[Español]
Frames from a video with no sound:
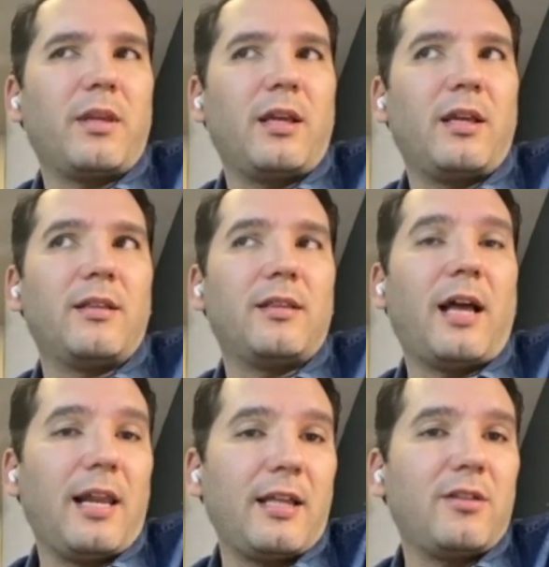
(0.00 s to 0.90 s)
en,
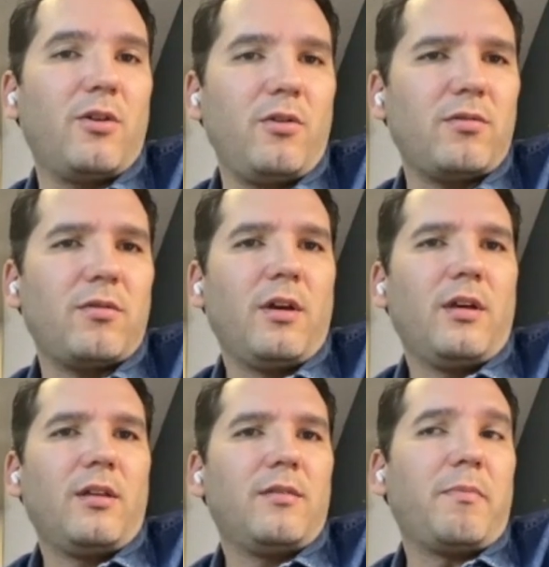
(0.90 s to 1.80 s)
talentos,
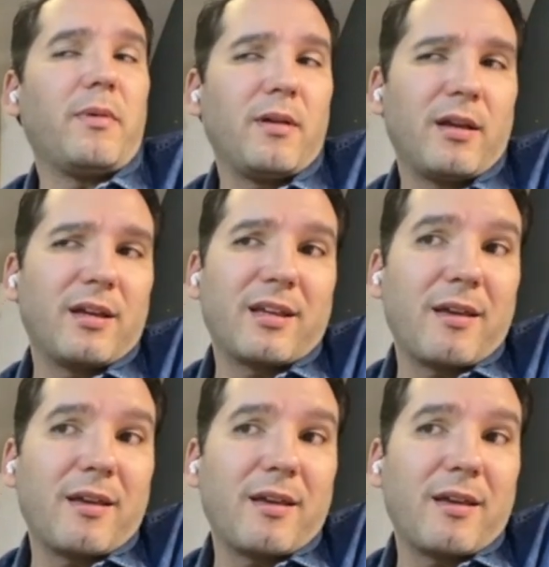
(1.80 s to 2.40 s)
eh,